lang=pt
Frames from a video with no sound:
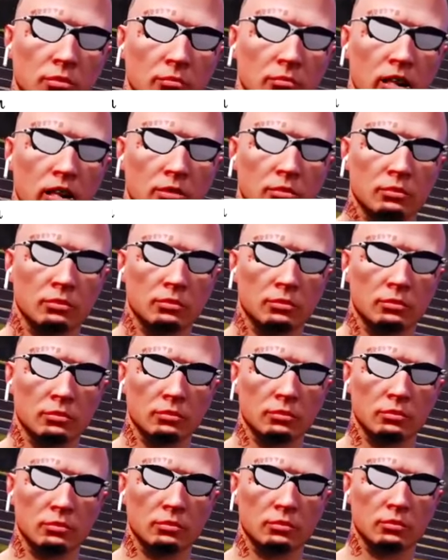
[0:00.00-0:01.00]
Tamo
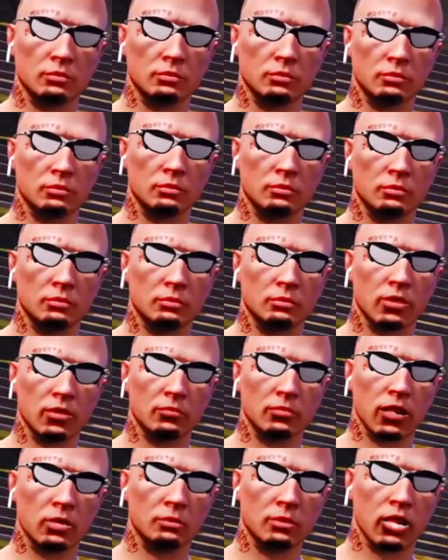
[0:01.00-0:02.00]
junto.
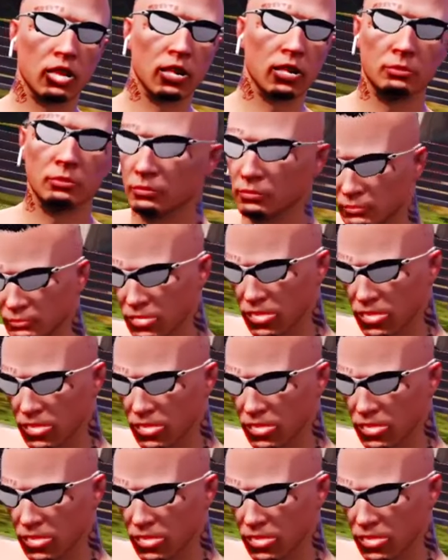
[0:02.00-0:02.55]
Bora que bora pro